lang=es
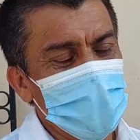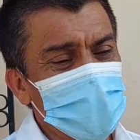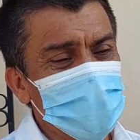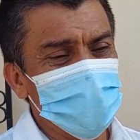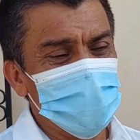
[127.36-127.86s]
Por
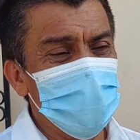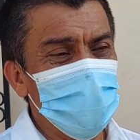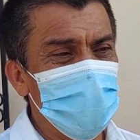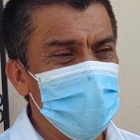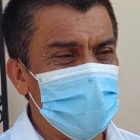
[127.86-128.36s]
el
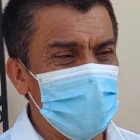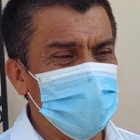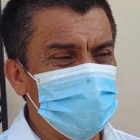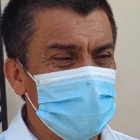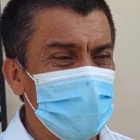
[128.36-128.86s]
momento hemos
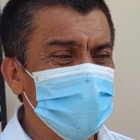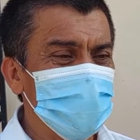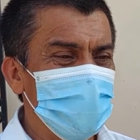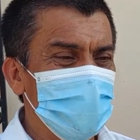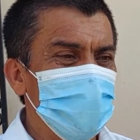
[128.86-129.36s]
fumigado
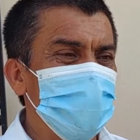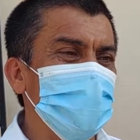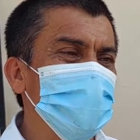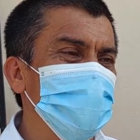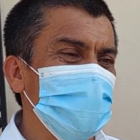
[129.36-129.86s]
ya
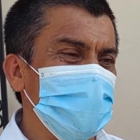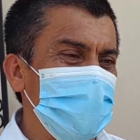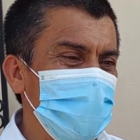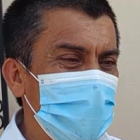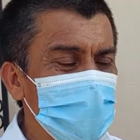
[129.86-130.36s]

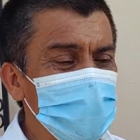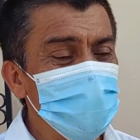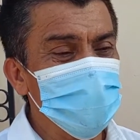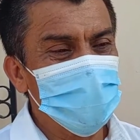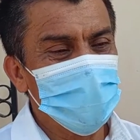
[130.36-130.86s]
barrio El
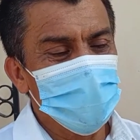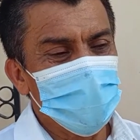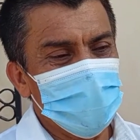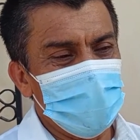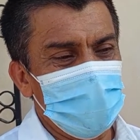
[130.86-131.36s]
Calvario,
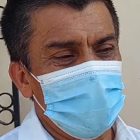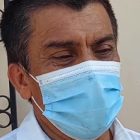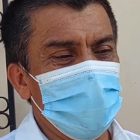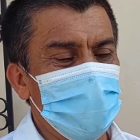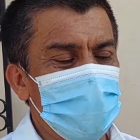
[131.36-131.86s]

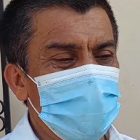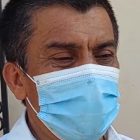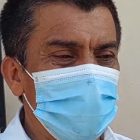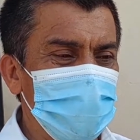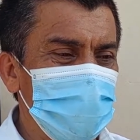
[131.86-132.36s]

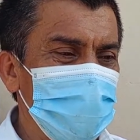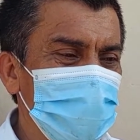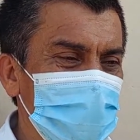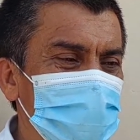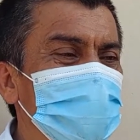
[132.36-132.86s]
eh,
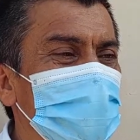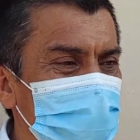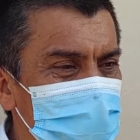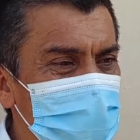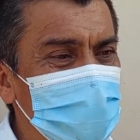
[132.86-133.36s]

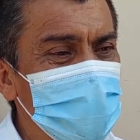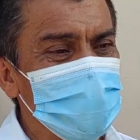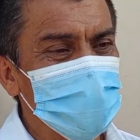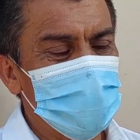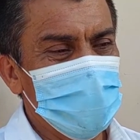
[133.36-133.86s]
barrio La
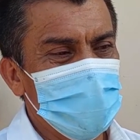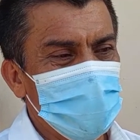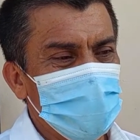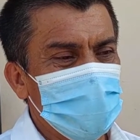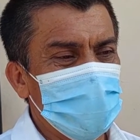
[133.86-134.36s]
Vega,
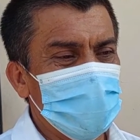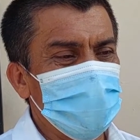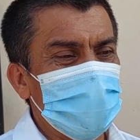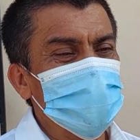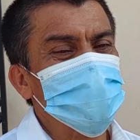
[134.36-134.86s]

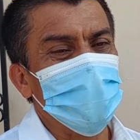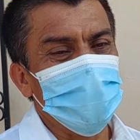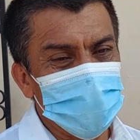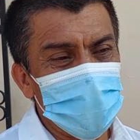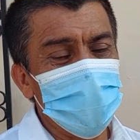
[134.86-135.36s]
eh,
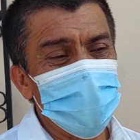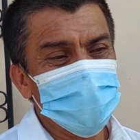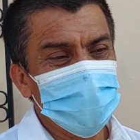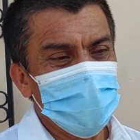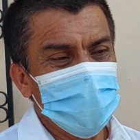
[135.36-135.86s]
Plaza
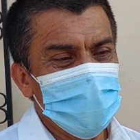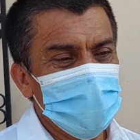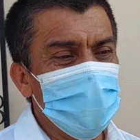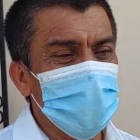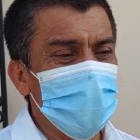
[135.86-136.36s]
Nueva
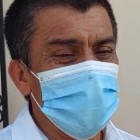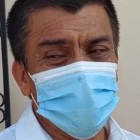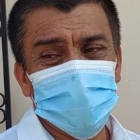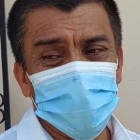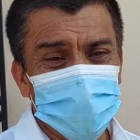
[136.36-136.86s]
y,